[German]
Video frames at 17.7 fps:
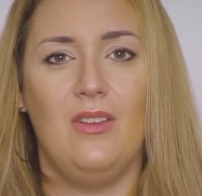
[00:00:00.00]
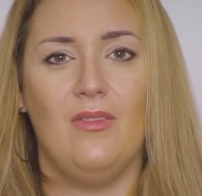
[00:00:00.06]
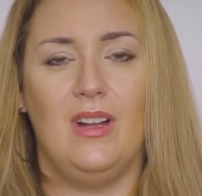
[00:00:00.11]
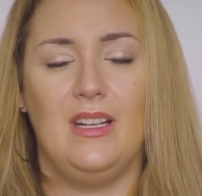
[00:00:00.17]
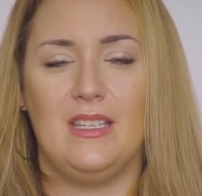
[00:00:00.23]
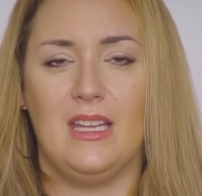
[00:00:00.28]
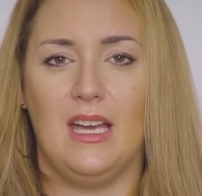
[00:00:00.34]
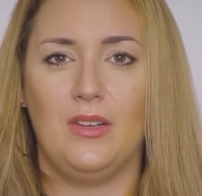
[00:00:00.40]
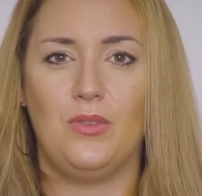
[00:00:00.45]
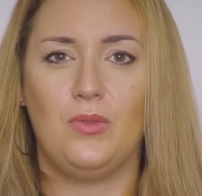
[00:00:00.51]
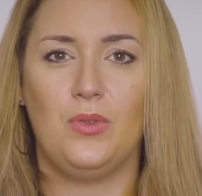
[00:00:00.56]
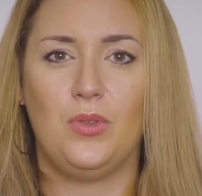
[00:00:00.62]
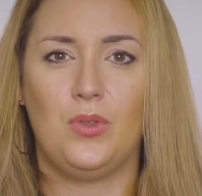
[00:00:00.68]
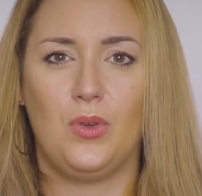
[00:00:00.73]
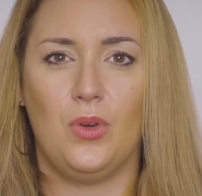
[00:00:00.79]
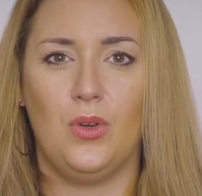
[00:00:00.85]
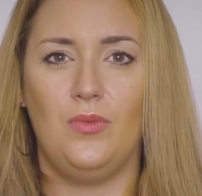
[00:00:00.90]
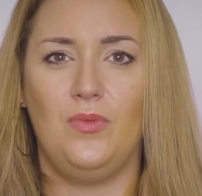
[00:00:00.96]
weil dadurch
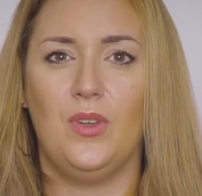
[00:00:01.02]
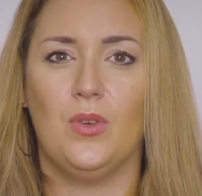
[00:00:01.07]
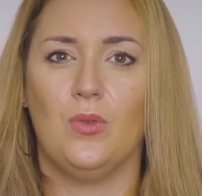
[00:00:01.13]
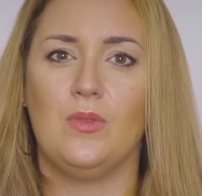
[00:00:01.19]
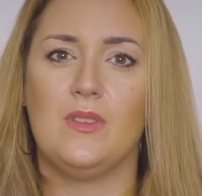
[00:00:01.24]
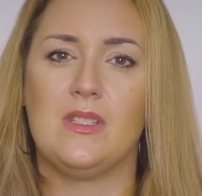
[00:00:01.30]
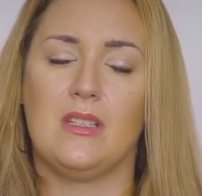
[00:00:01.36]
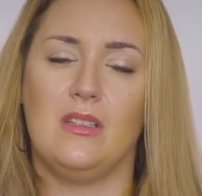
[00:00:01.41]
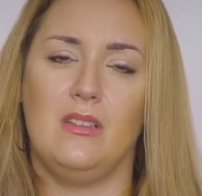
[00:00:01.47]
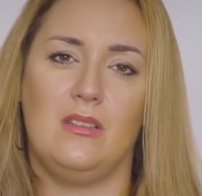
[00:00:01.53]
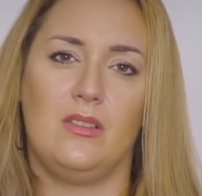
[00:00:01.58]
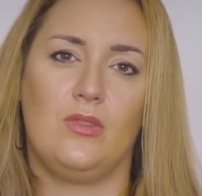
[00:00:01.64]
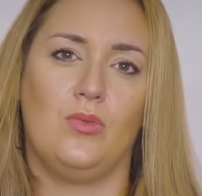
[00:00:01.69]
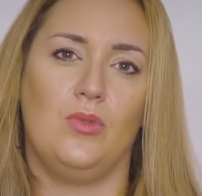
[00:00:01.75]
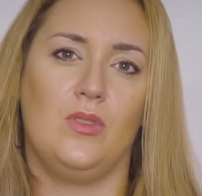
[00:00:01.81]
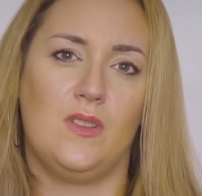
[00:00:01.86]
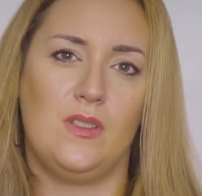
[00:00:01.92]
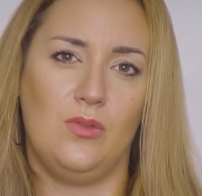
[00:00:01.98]
können wir unsere
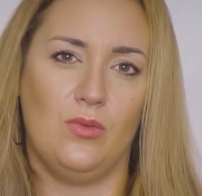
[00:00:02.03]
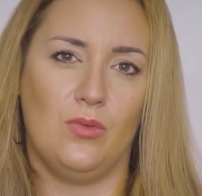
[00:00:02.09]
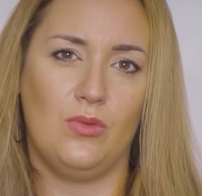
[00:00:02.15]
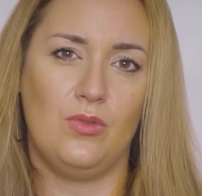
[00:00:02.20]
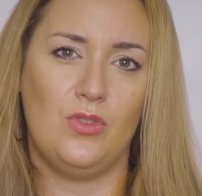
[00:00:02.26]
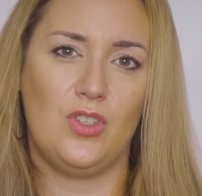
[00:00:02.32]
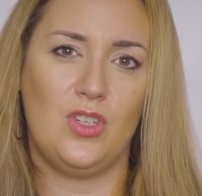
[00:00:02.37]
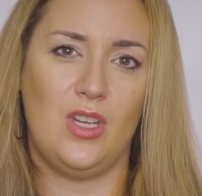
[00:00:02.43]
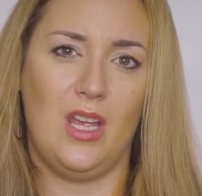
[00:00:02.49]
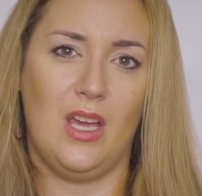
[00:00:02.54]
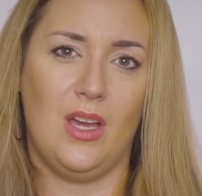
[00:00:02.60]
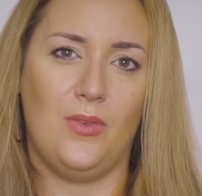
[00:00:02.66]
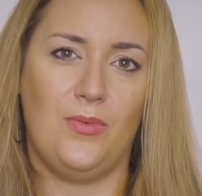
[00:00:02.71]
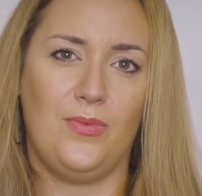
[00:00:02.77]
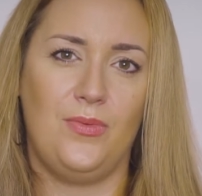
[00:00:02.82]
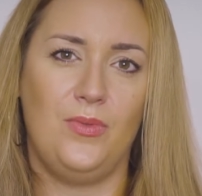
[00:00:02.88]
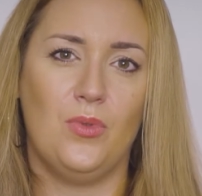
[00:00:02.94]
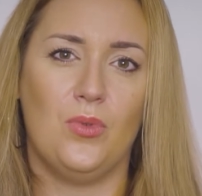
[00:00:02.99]
Intuition
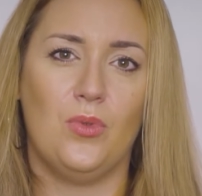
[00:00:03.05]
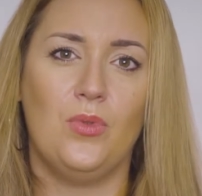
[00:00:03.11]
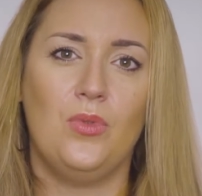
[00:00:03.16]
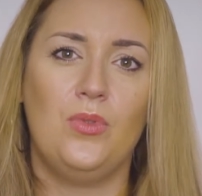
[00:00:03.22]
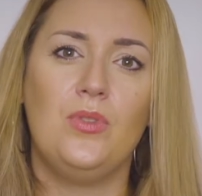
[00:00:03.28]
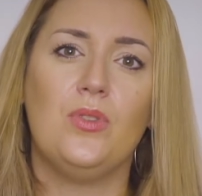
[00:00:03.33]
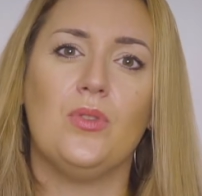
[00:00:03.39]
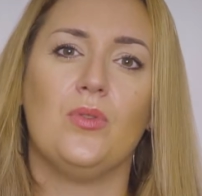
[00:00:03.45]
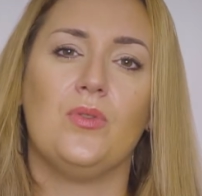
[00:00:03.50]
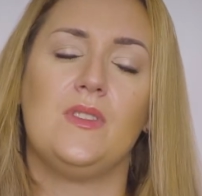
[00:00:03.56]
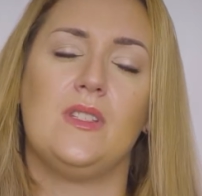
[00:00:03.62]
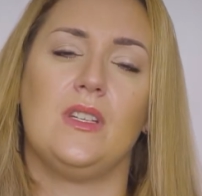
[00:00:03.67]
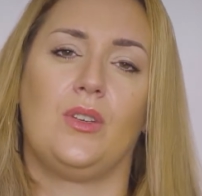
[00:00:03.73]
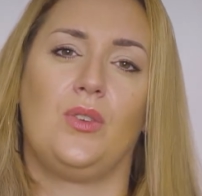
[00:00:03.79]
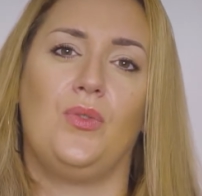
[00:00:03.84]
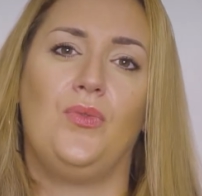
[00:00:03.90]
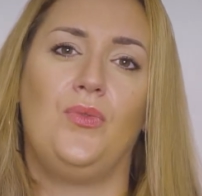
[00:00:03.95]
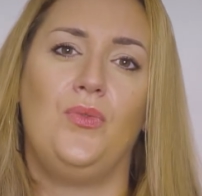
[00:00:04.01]
schärfen und unser
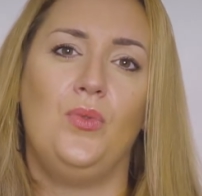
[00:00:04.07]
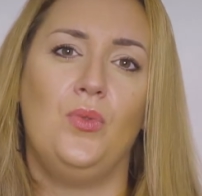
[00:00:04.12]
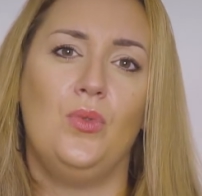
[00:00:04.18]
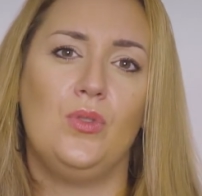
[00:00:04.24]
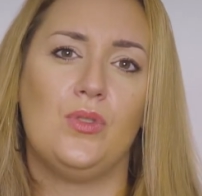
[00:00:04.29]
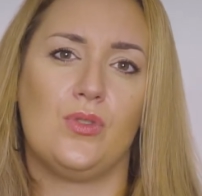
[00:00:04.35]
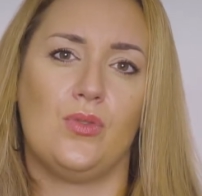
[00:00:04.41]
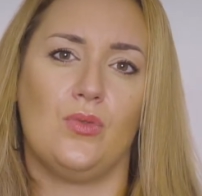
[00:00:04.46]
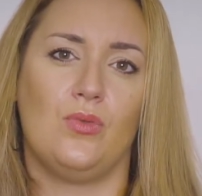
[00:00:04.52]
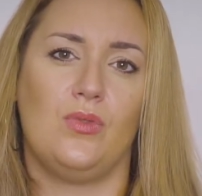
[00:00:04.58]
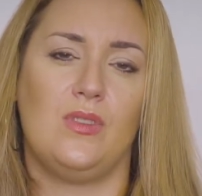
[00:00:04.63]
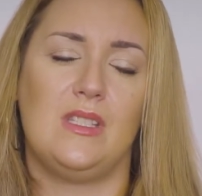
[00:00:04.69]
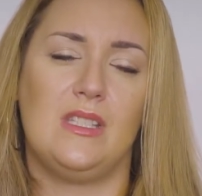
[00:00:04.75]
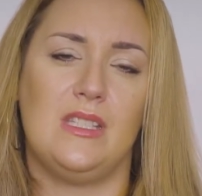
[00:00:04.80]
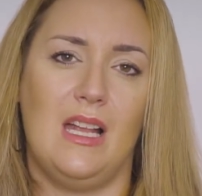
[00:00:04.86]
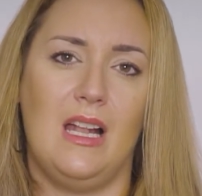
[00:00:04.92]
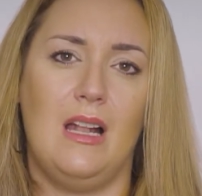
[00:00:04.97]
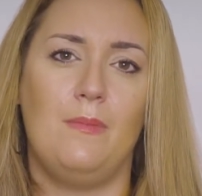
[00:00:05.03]
Gefühl zu
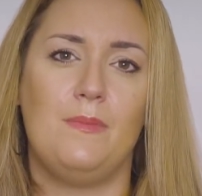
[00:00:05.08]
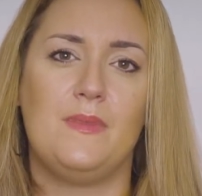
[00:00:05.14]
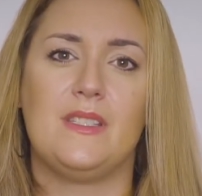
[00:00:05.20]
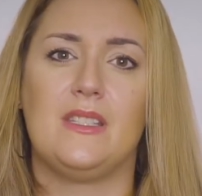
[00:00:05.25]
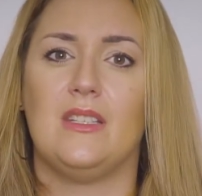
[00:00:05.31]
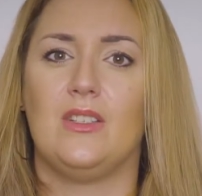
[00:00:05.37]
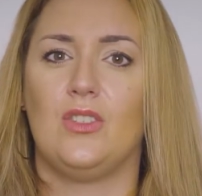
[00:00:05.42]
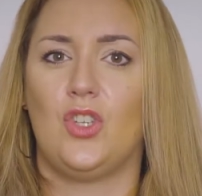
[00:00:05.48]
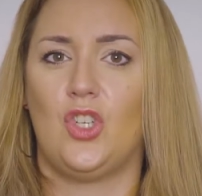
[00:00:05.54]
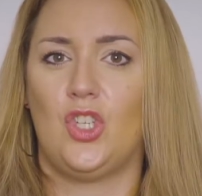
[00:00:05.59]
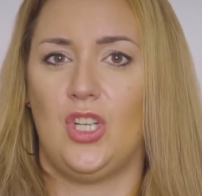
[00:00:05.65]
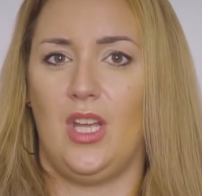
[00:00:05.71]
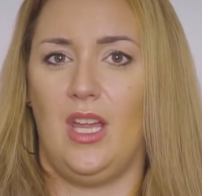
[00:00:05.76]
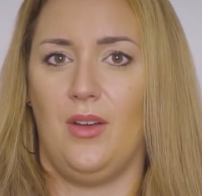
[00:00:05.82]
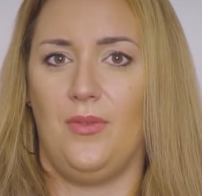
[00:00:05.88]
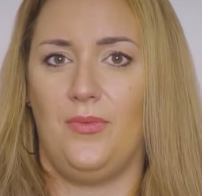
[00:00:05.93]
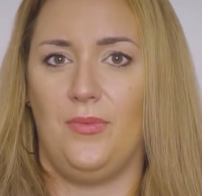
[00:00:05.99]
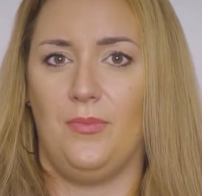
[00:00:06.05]
uns selbst
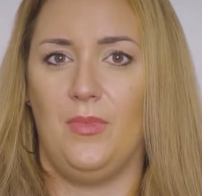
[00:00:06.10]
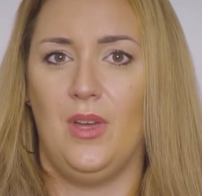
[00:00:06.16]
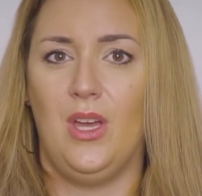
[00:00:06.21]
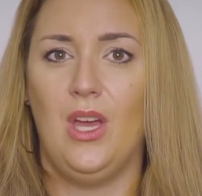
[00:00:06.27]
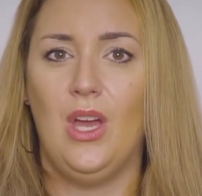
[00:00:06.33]
schärfen.